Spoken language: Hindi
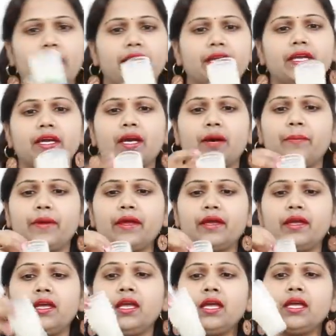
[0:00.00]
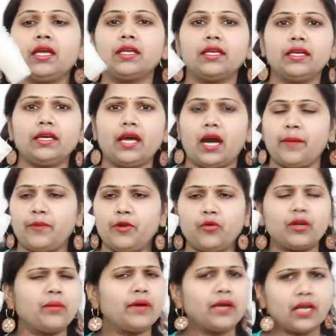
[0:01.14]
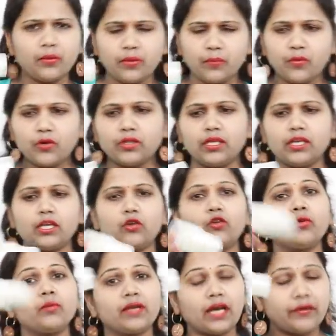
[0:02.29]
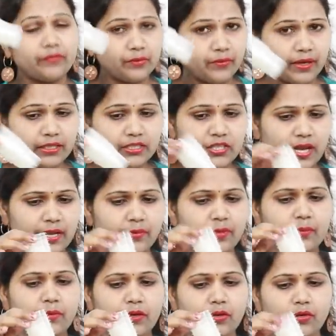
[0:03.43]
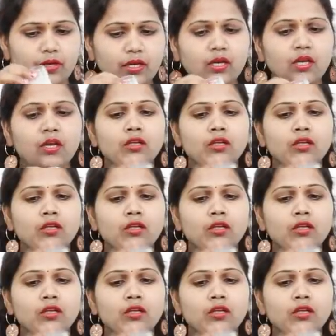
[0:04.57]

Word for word: चाय के कप हैं ये आपने होटल वगैरह में बहुत देखे होंगे उनमें काफ़ी बार चाय भी पी होगी